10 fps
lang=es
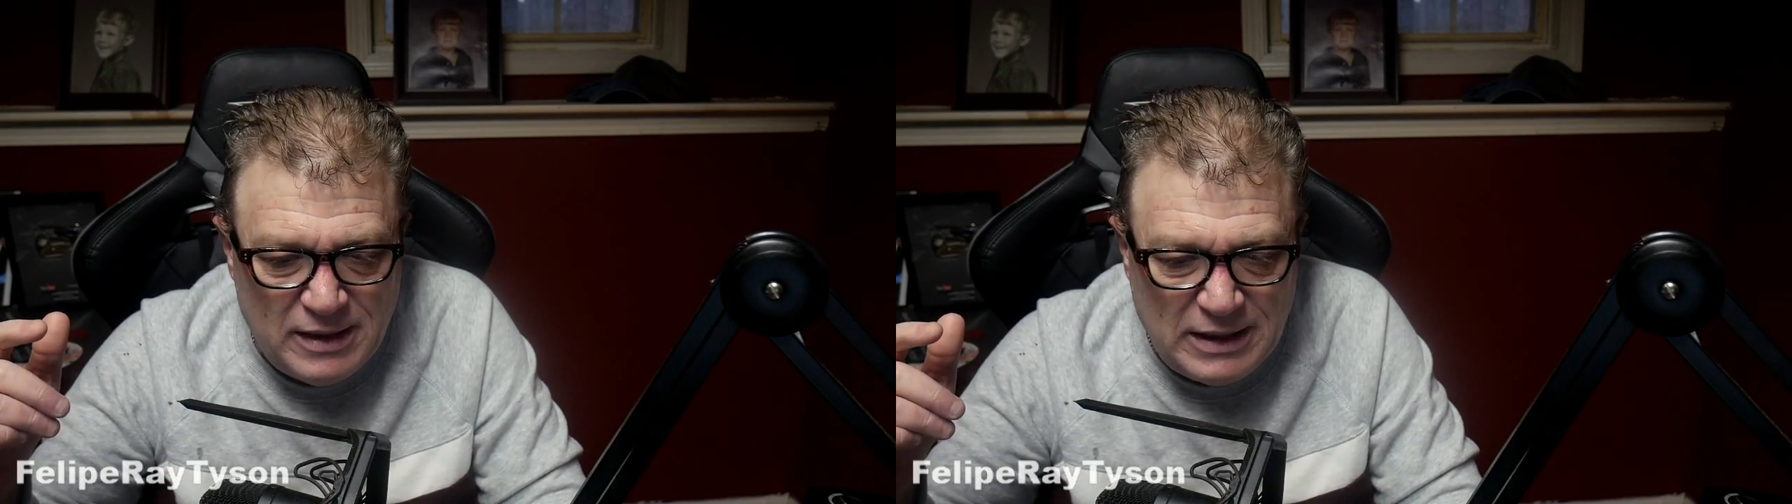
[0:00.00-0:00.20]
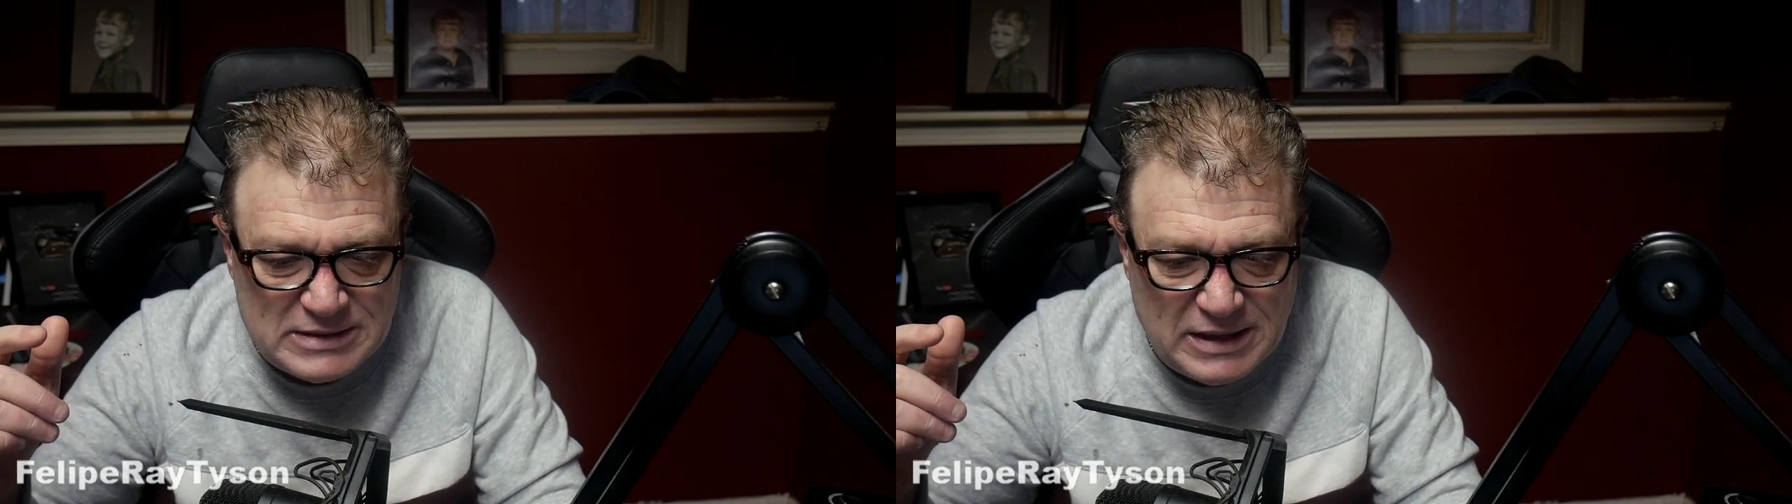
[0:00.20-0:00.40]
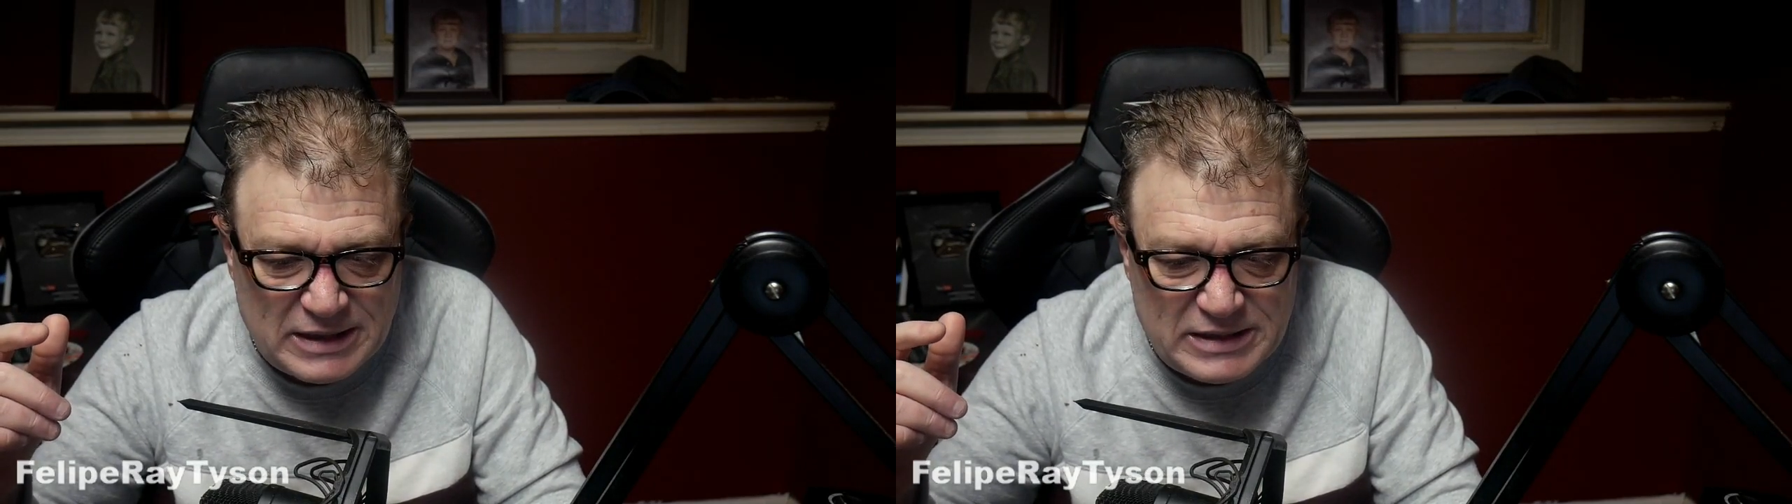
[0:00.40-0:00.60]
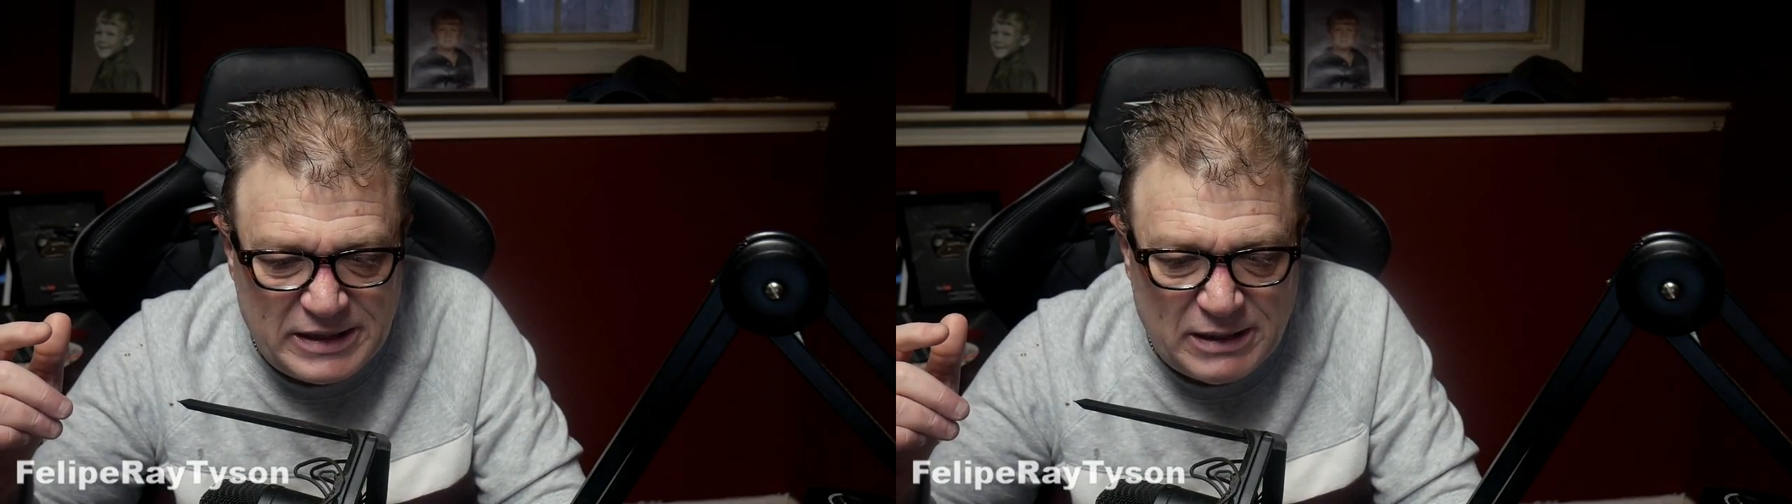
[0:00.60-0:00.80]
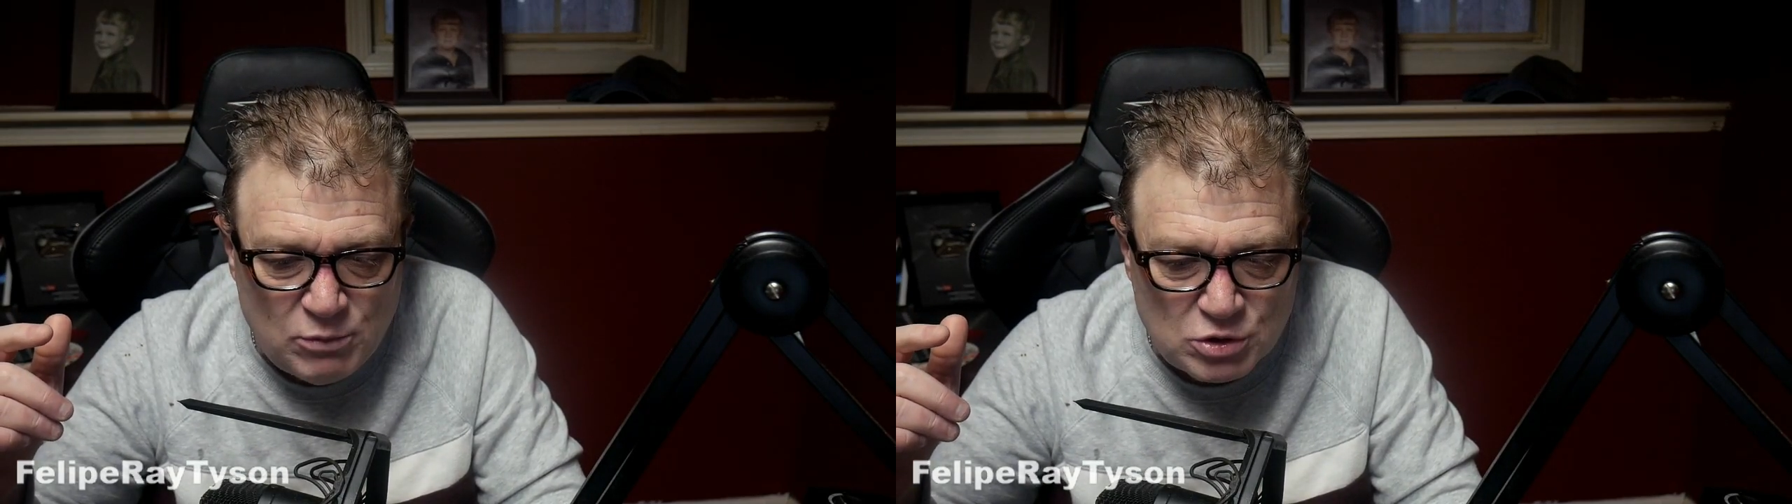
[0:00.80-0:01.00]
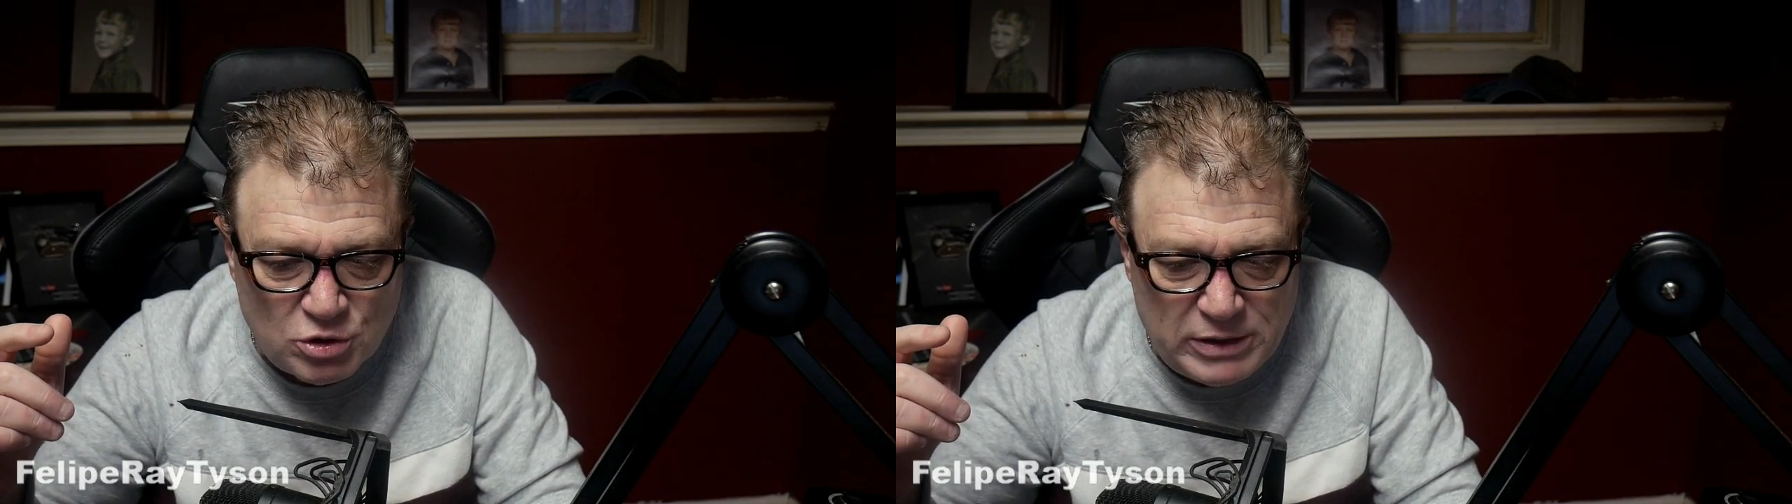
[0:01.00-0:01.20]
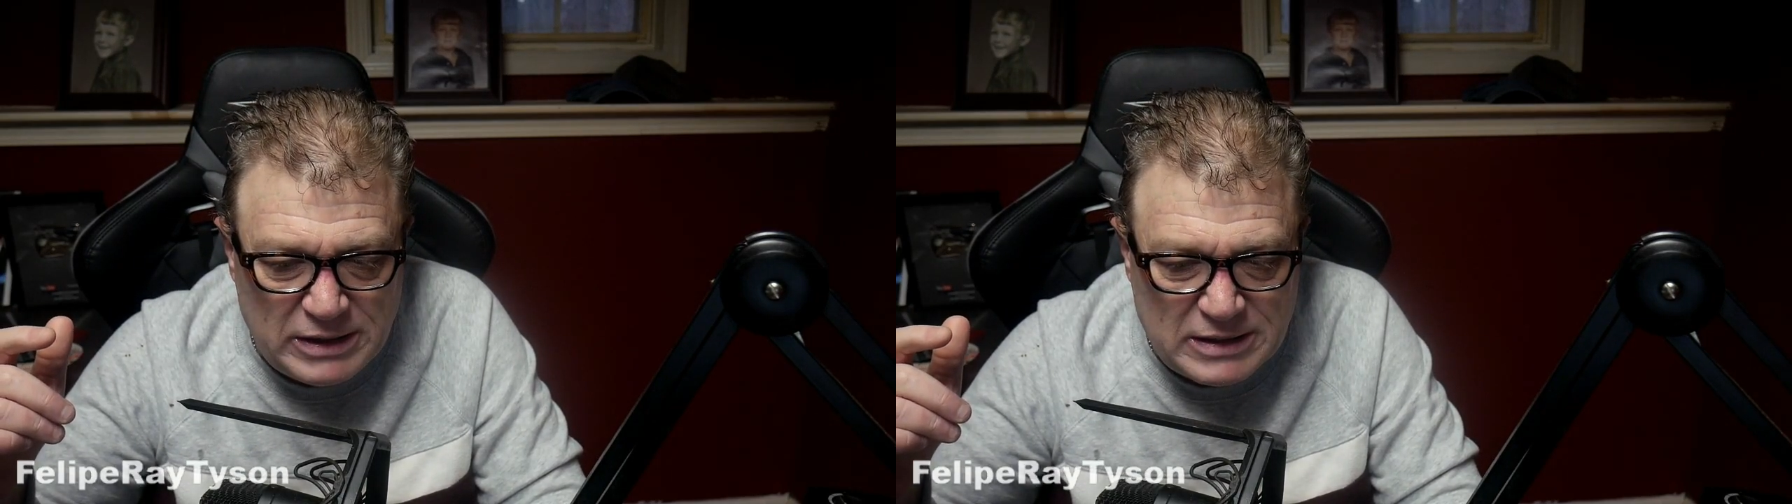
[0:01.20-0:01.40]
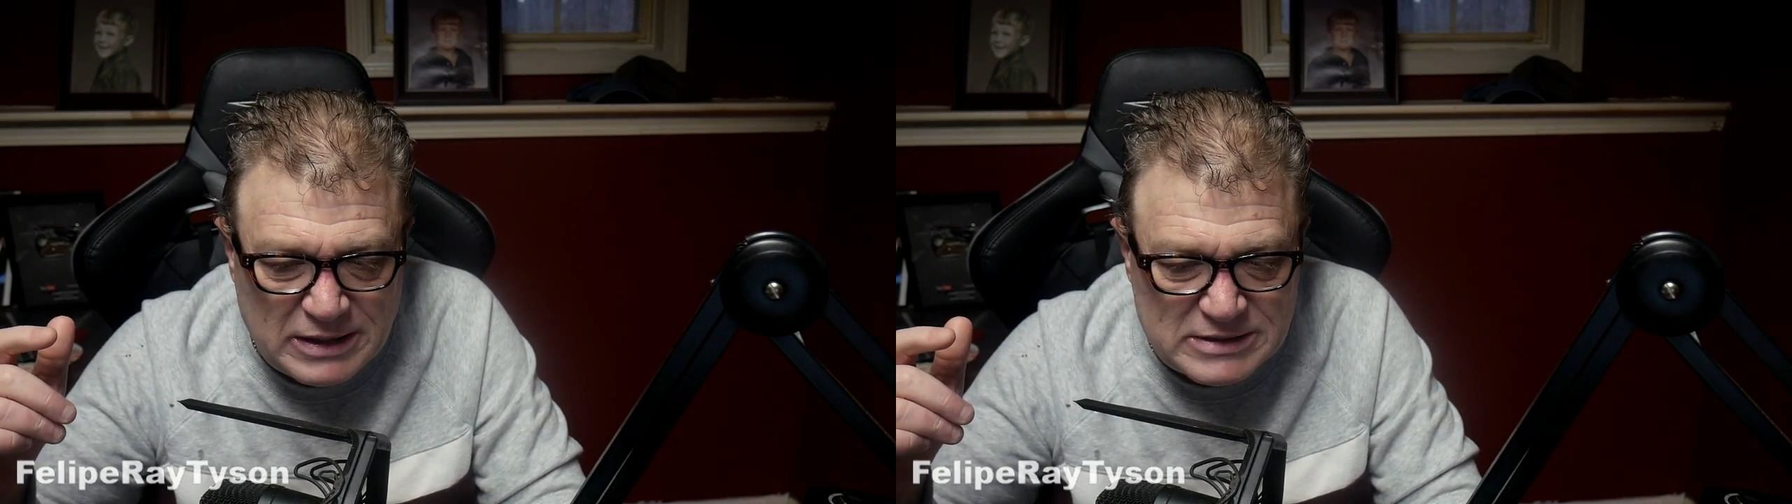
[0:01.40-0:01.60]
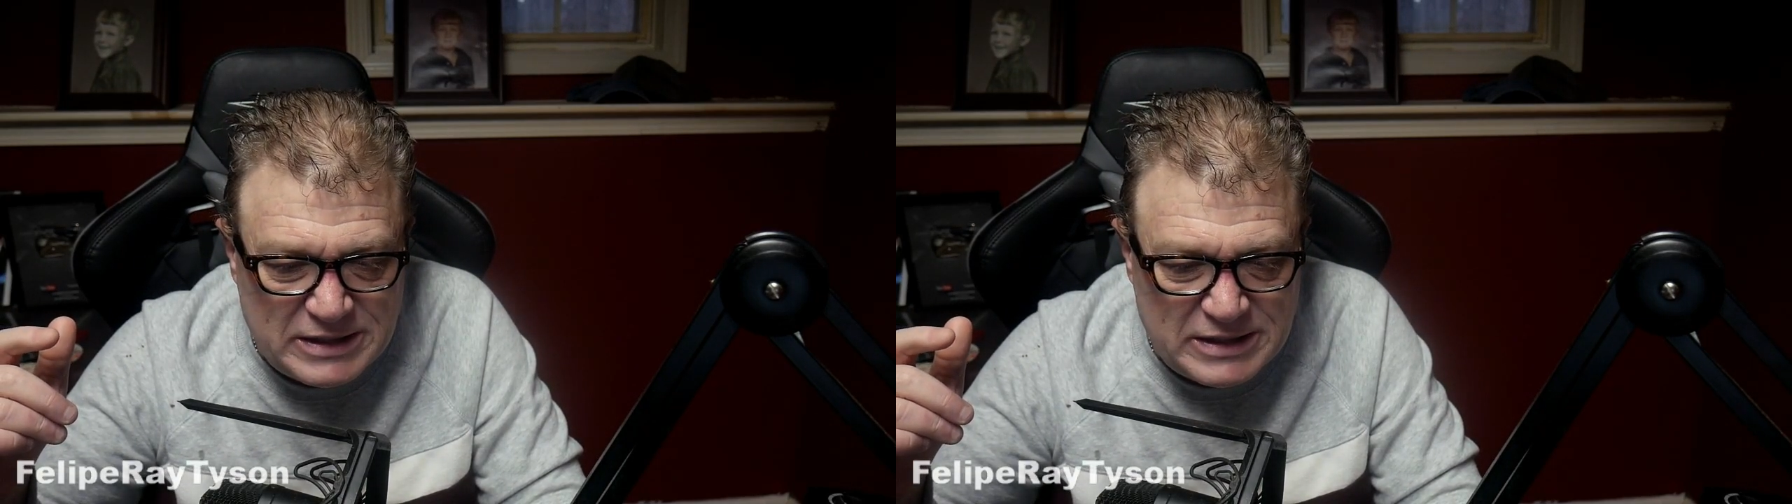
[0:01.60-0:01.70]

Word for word: y se la tira al motorista,